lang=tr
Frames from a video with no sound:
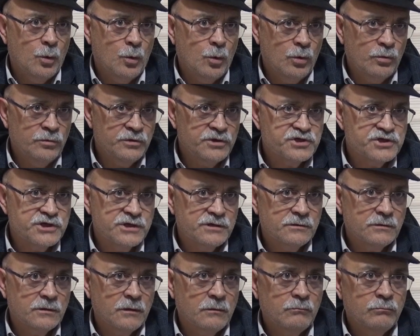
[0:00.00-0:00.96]
Onun
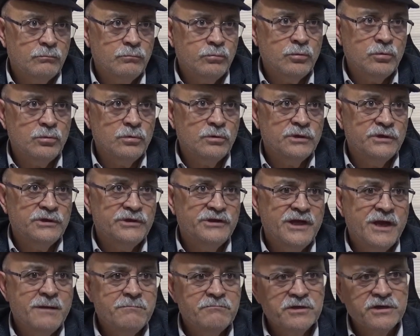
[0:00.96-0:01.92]
için bu
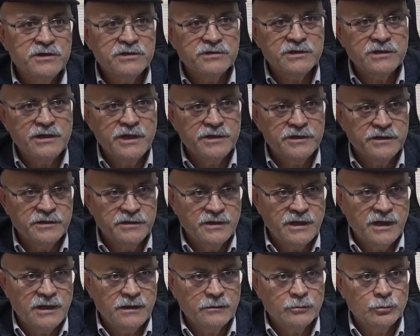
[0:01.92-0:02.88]
yem
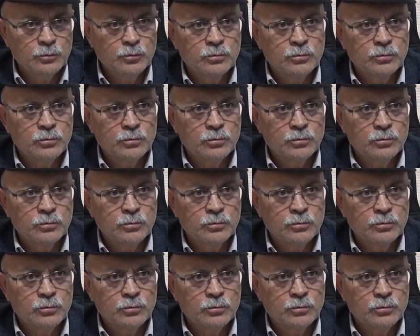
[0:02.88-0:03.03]
girdilerine